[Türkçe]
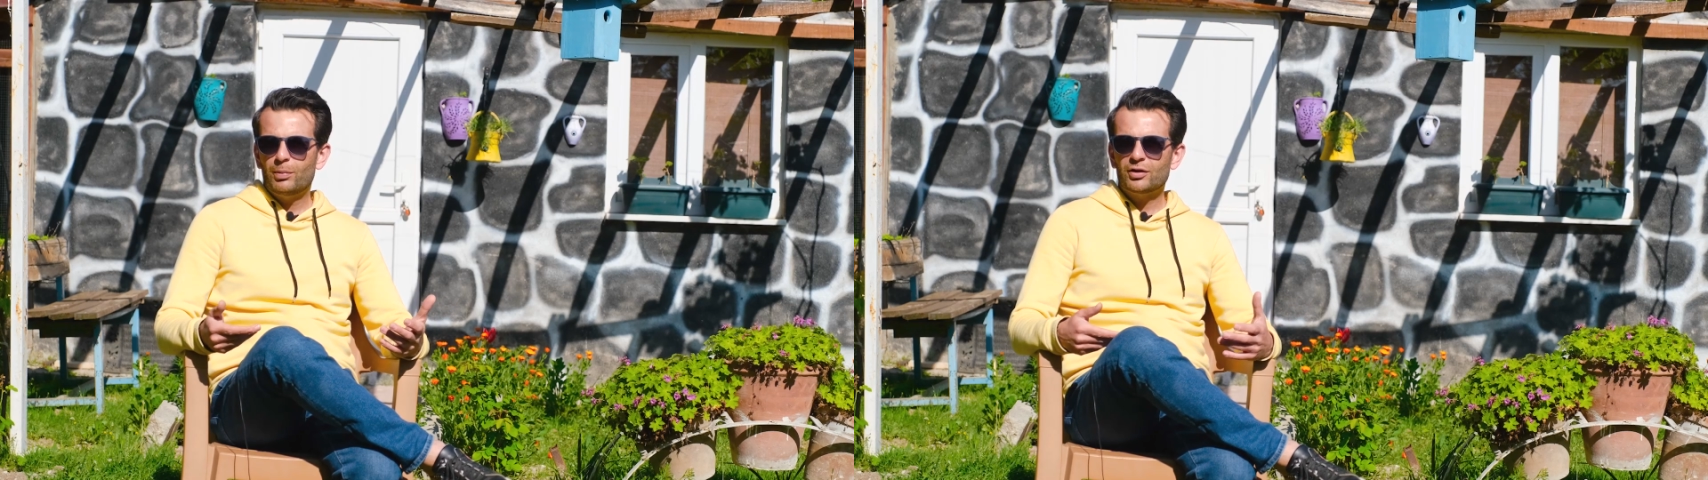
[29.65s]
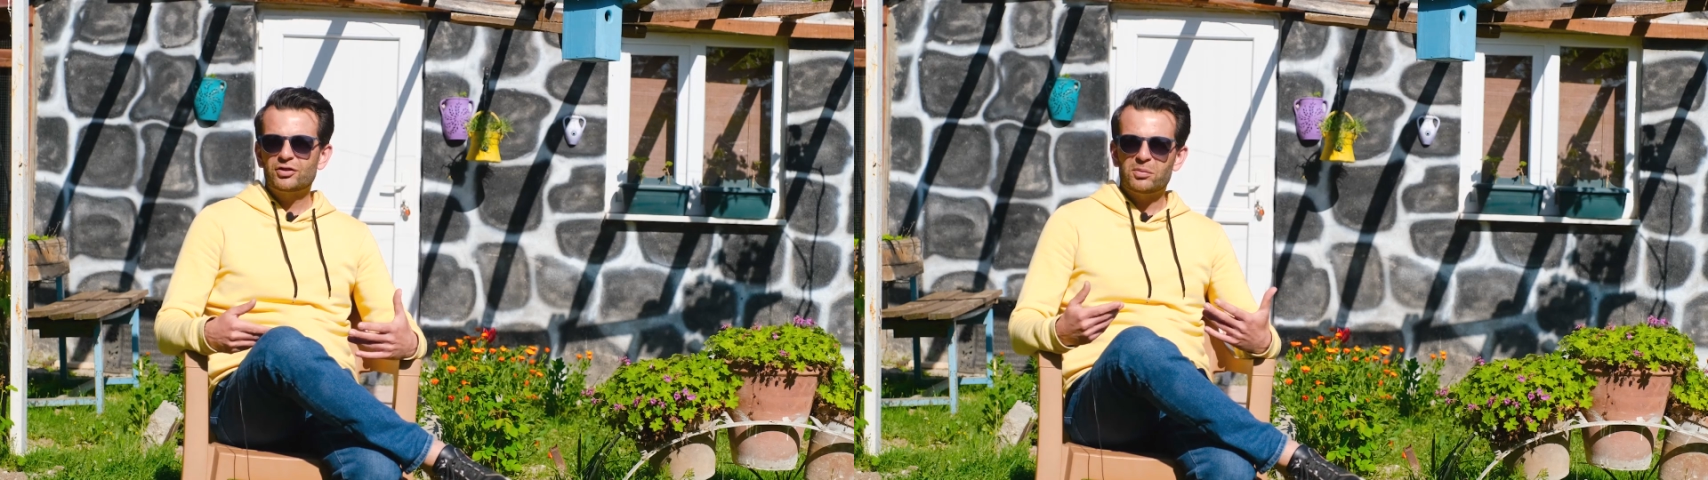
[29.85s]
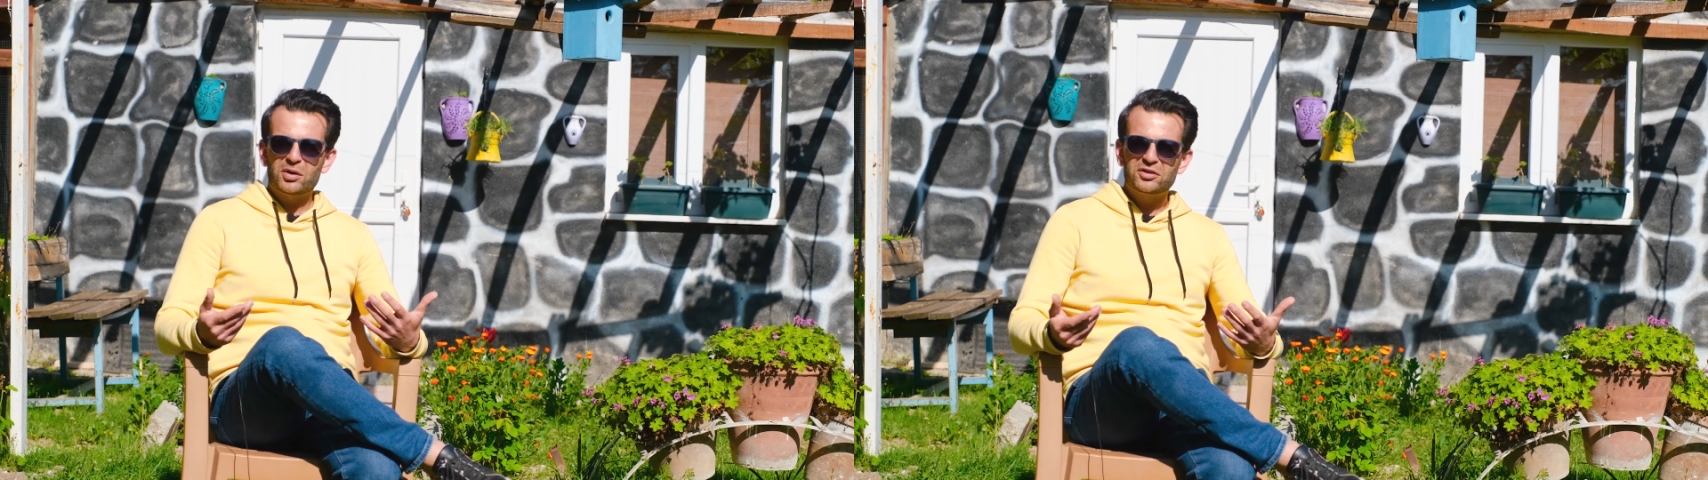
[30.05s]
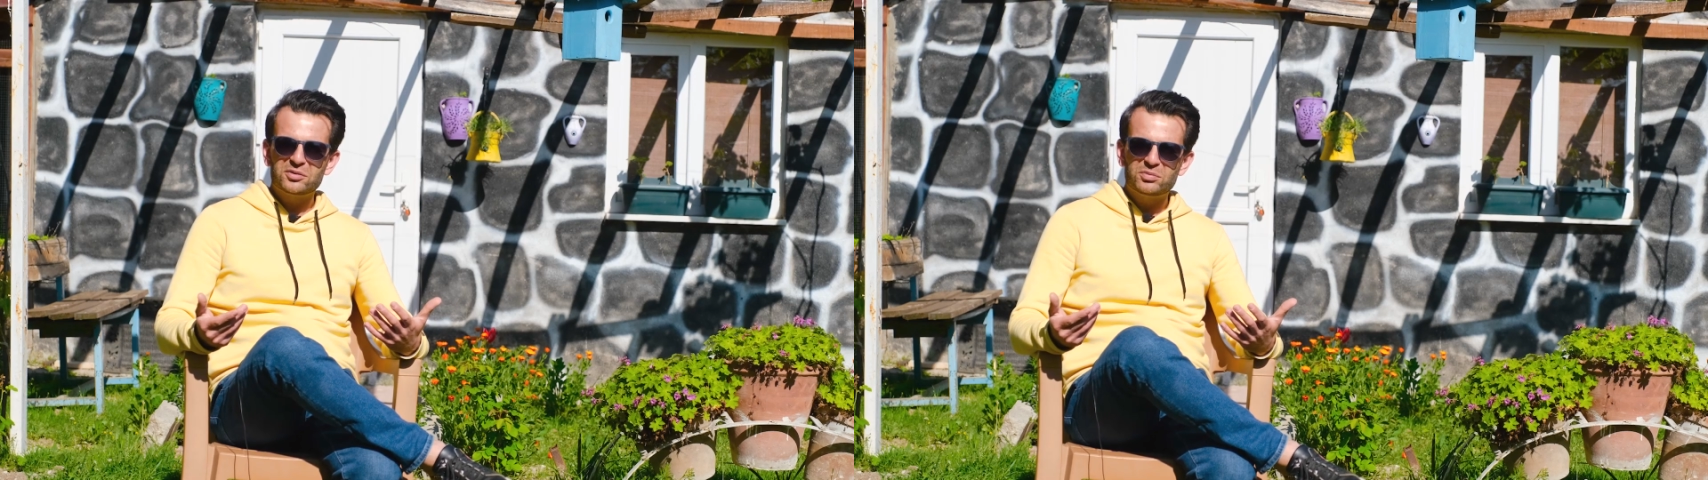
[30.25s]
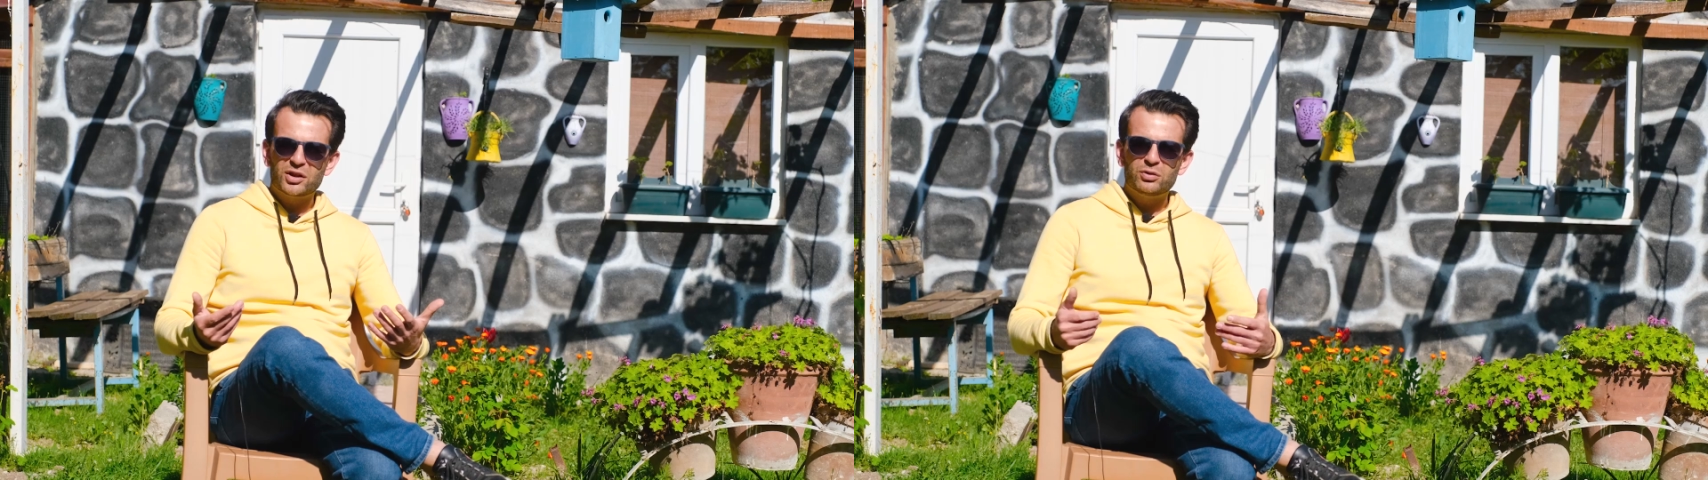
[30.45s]

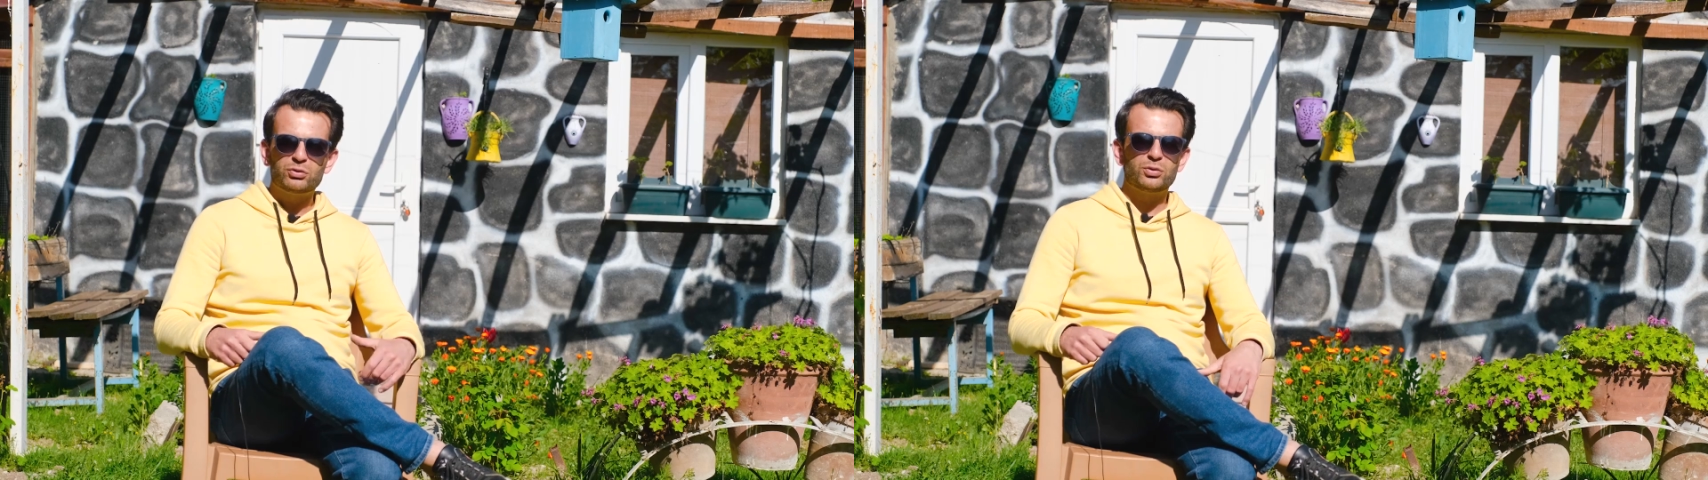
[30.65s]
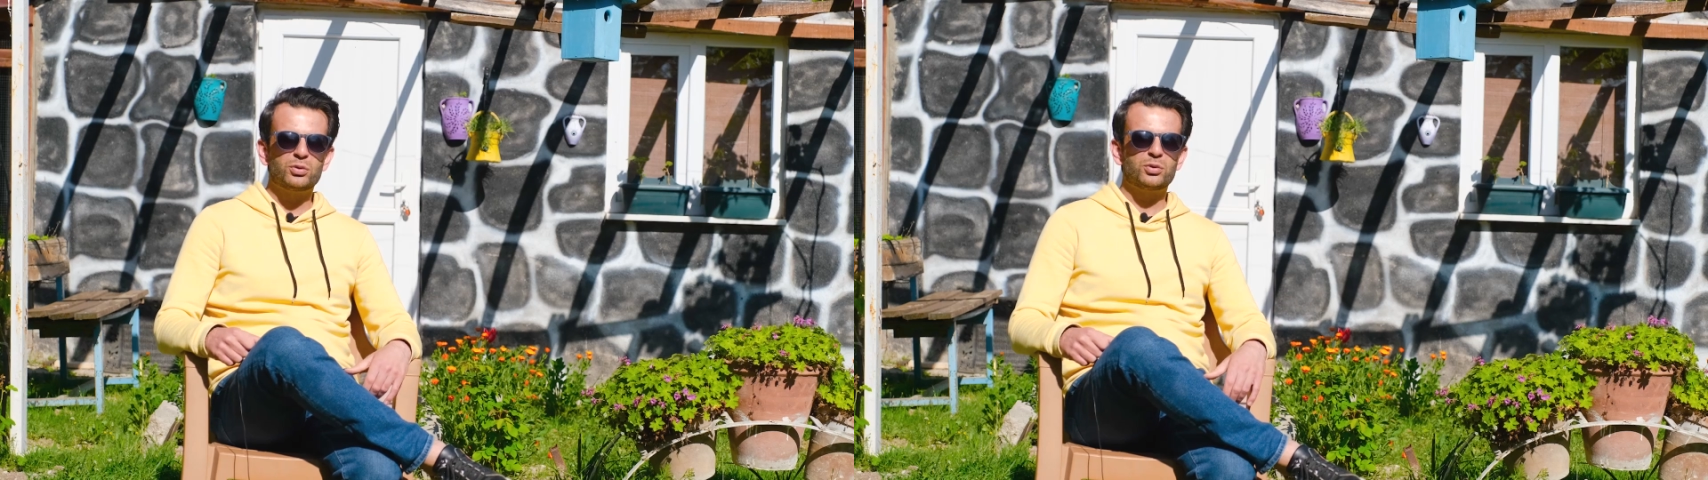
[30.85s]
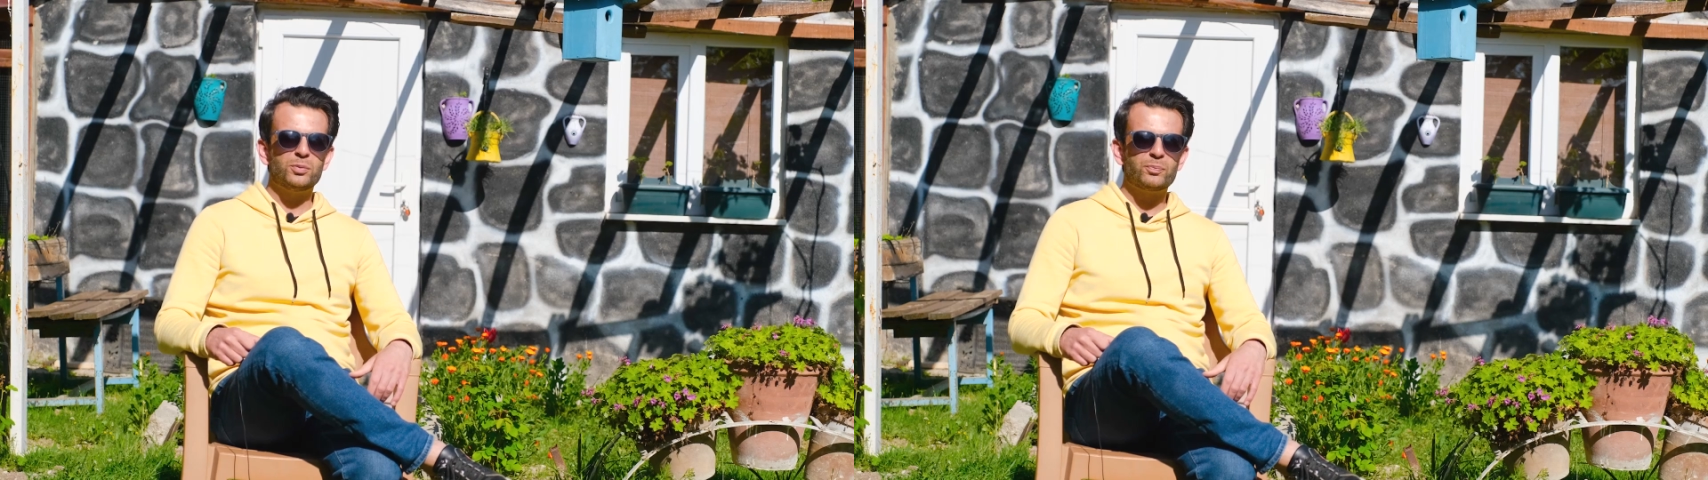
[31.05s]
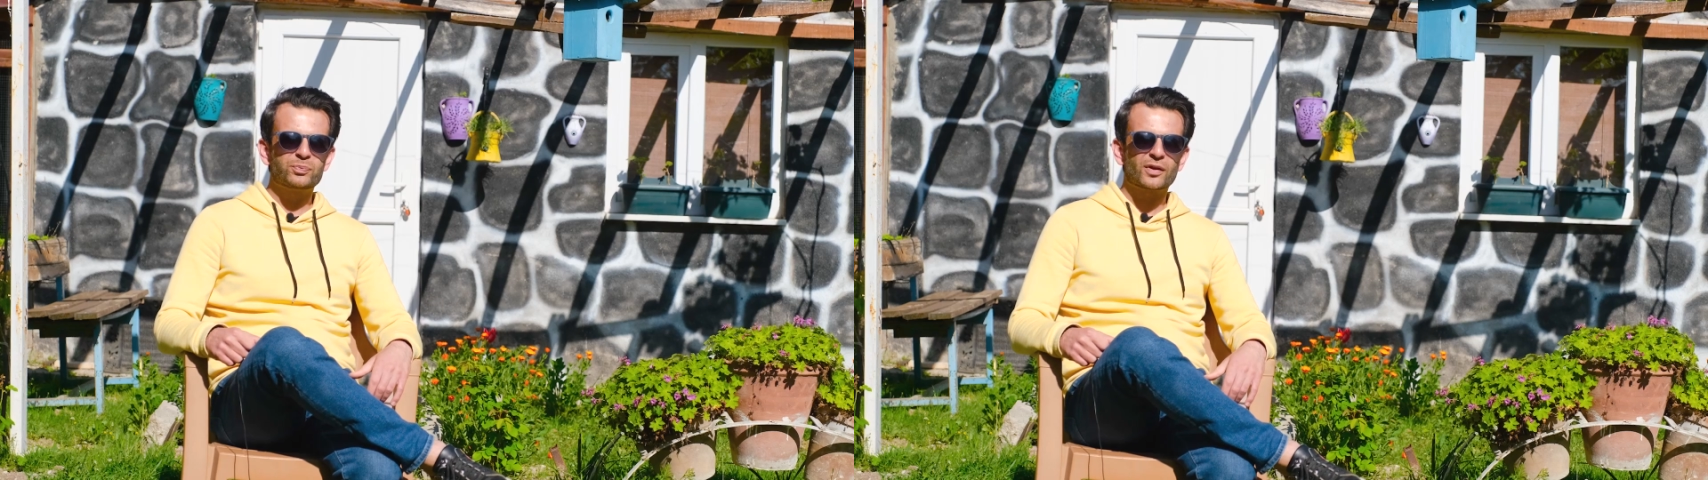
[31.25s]
başlamazdım diye düşünürdüm.